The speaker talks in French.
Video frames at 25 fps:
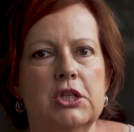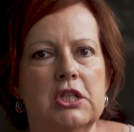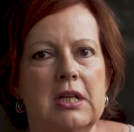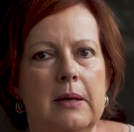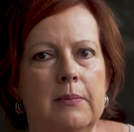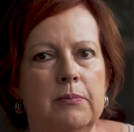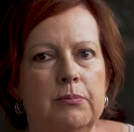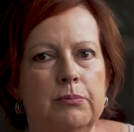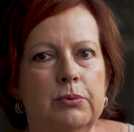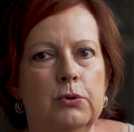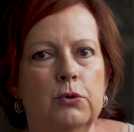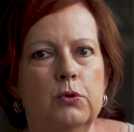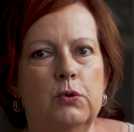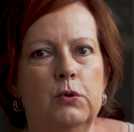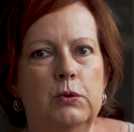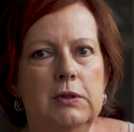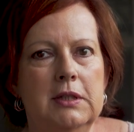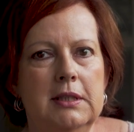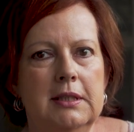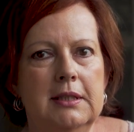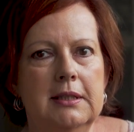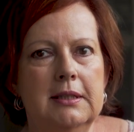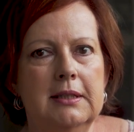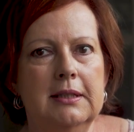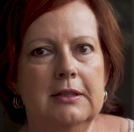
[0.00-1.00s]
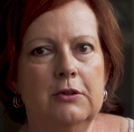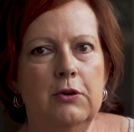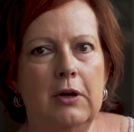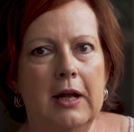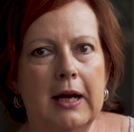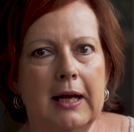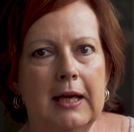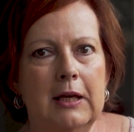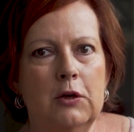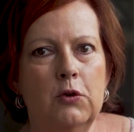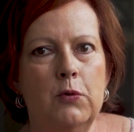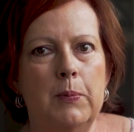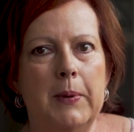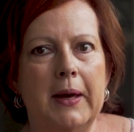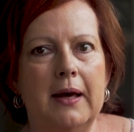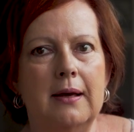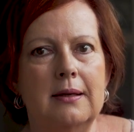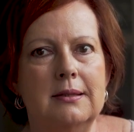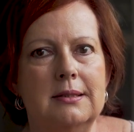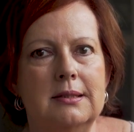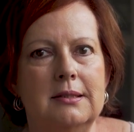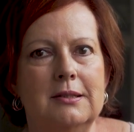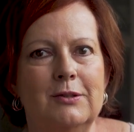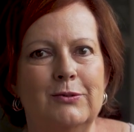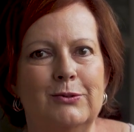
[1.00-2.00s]
j'aime beaucoup l'idée de la
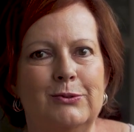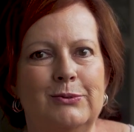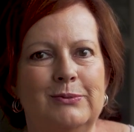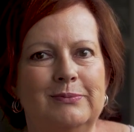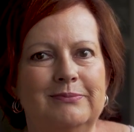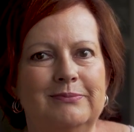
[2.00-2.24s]
récupération.